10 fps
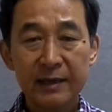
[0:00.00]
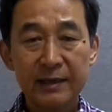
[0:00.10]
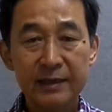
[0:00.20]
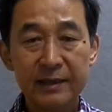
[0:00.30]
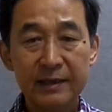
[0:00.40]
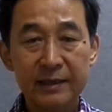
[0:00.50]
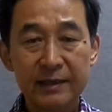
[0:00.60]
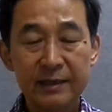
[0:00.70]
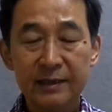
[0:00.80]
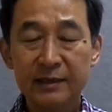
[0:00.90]

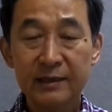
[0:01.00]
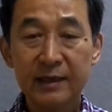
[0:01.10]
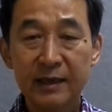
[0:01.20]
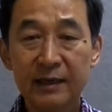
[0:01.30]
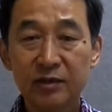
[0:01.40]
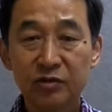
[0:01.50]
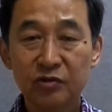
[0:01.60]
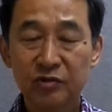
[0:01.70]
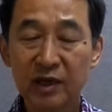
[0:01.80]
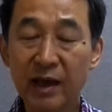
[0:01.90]
이 이제
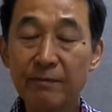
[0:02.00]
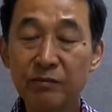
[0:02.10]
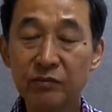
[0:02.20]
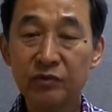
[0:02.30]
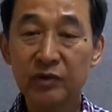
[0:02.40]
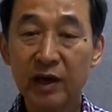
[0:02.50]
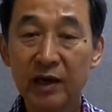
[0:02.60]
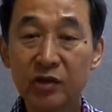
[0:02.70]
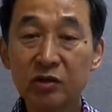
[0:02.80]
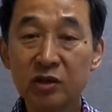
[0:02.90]
중국의
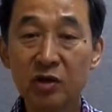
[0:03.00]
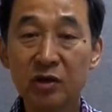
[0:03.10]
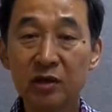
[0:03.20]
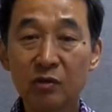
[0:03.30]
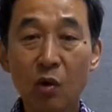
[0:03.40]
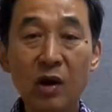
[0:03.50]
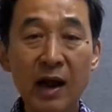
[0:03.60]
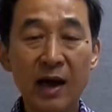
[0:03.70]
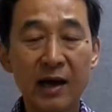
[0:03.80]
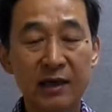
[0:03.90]
남부의 정치적인
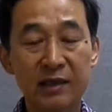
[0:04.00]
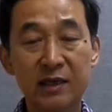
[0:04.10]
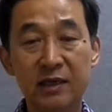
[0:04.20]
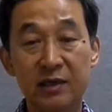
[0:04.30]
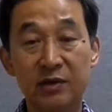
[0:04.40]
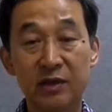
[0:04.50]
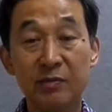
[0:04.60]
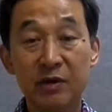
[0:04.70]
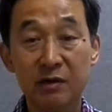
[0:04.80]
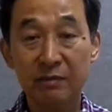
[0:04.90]
혼란이 이런
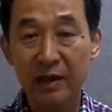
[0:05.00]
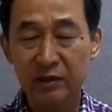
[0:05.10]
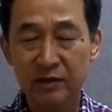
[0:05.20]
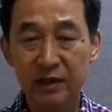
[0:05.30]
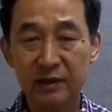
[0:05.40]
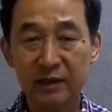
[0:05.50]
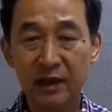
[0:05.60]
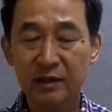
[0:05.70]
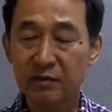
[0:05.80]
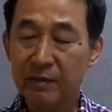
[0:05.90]
의미를 만들어내는
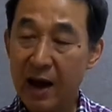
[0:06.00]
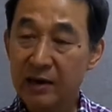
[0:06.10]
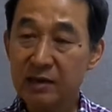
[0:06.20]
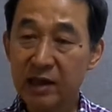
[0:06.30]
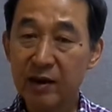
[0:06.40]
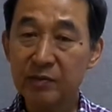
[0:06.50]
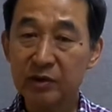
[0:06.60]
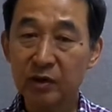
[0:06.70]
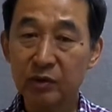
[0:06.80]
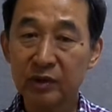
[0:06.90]
건데 그래서 많은 사람이
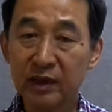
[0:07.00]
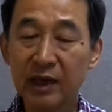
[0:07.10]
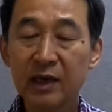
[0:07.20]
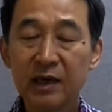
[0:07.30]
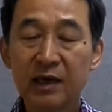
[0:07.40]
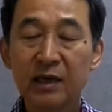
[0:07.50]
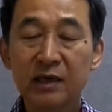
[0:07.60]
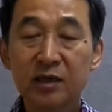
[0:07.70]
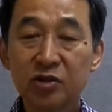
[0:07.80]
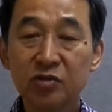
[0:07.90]
들어오는데
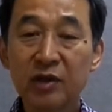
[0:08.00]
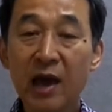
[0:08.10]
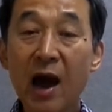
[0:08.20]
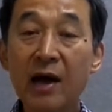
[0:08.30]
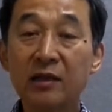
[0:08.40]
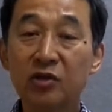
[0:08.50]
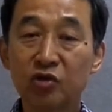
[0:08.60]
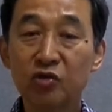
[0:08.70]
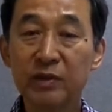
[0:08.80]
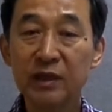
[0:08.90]
그 중에 한
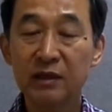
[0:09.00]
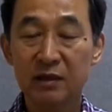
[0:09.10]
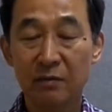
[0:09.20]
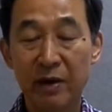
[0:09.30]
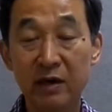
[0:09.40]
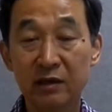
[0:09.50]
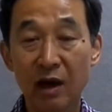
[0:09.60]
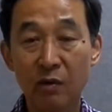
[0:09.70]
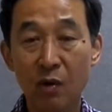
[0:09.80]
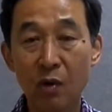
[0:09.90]
그룹이 이제 배를
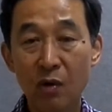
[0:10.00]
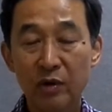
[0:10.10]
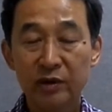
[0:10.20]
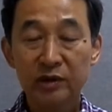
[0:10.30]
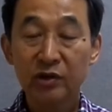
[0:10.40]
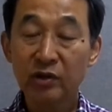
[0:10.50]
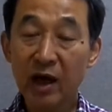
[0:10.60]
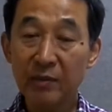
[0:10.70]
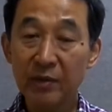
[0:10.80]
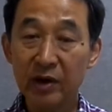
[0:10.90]
타고
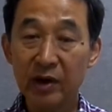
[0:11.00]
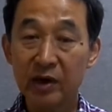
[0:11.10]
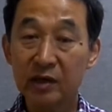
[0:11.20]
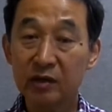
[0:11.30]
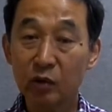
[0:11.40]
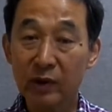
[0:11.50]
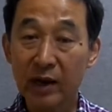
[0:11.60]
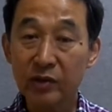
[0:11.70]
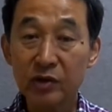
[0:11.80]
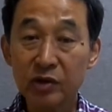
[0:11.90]
서남해안을
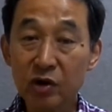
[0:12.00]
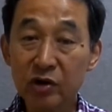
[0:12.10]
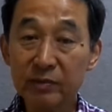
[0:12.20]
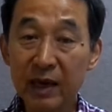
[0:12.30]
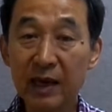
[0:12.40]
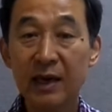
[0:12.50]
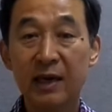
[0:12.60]
돌아서 처음에